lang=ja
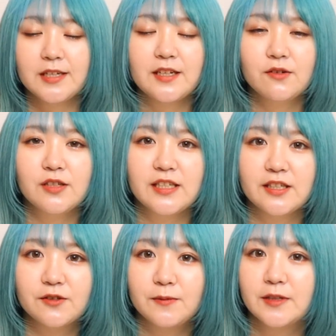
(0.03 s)
皆さんこんにちは、
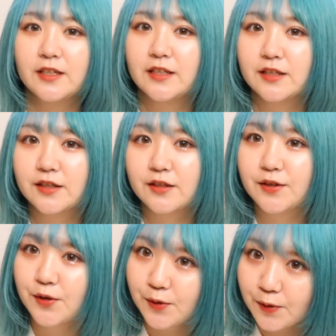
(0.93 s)
チョコバナです。
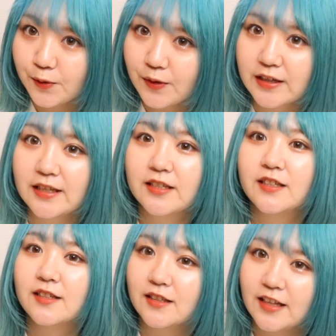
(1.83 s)
今日はで
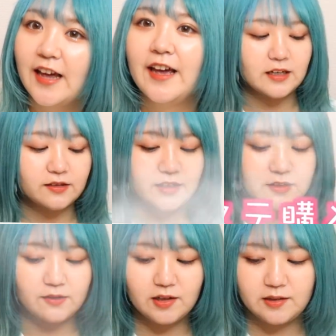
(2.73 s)
すね、
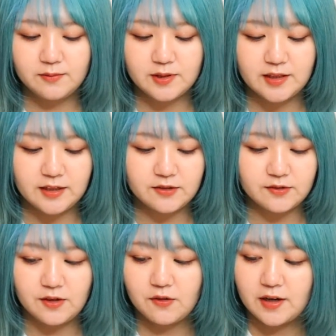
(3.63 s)

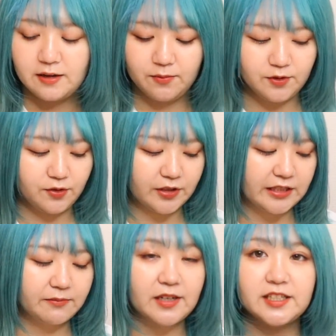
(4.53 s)
エグザイルトライブステーションでお買い物を
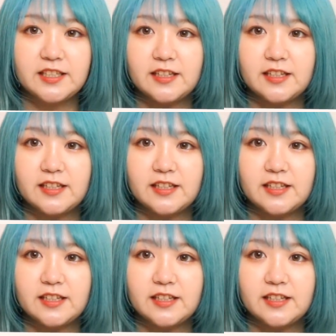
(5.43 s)
しまし